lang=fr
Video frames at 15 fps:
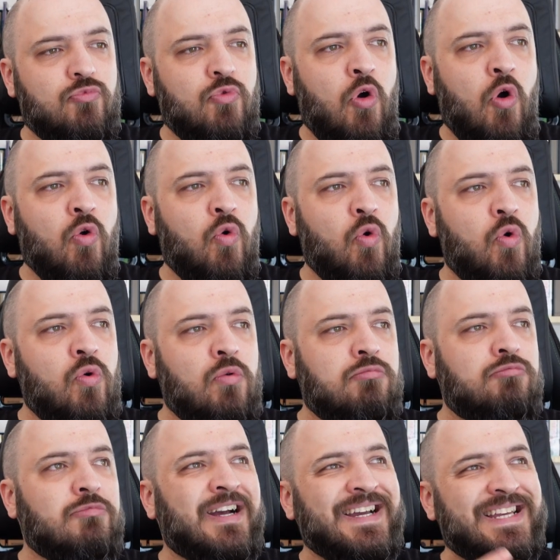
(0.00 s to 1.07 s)
en gros,
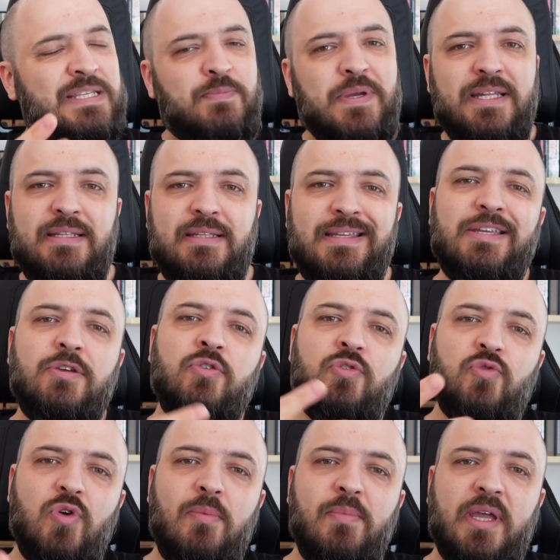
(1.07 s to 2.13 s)
respecter
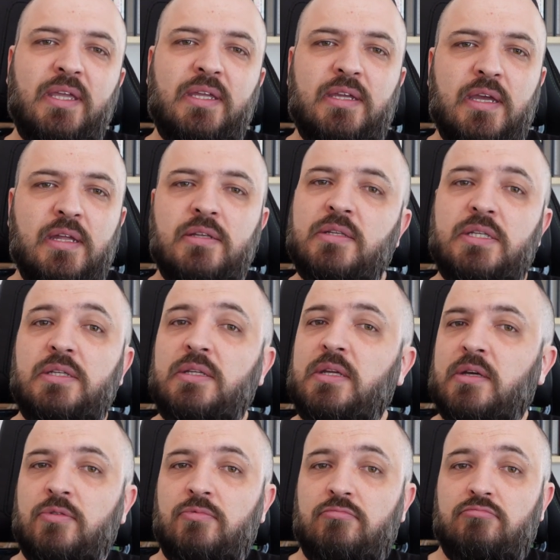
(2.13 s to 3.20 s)
une loi américaine qui
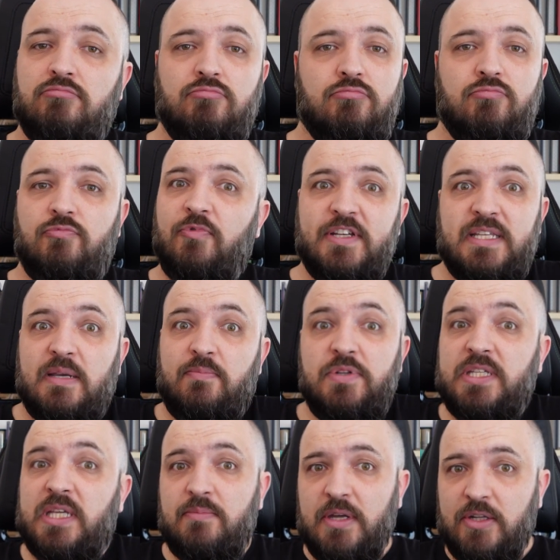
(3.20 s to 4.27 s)
euh, va
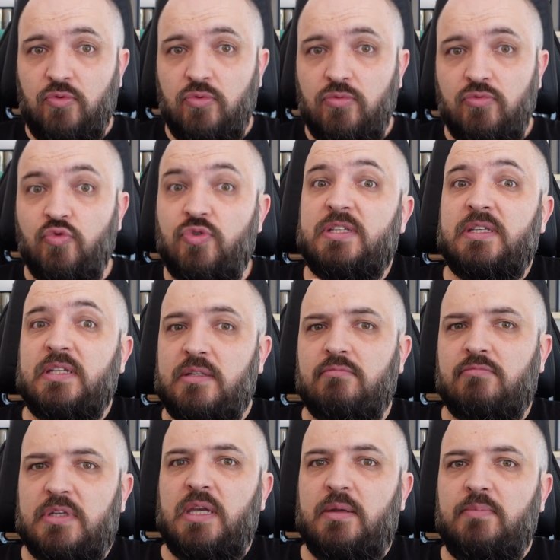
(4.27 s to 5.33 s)
s'appliquer bientôt, ou qui, est,
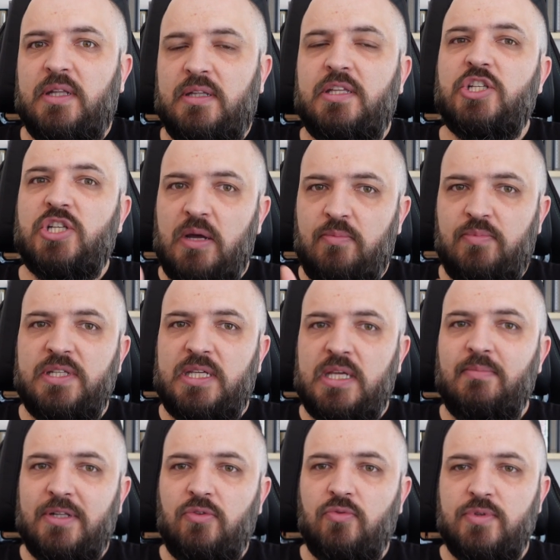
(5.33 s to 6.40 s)
peut-être déjà appliquée
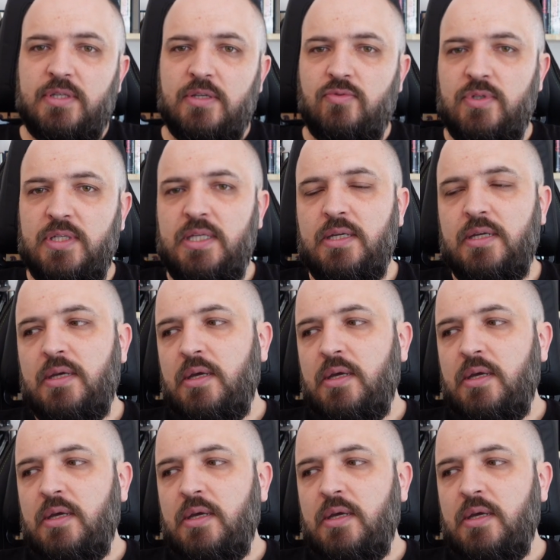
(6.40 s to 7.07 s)
maintenant aux États-Unis.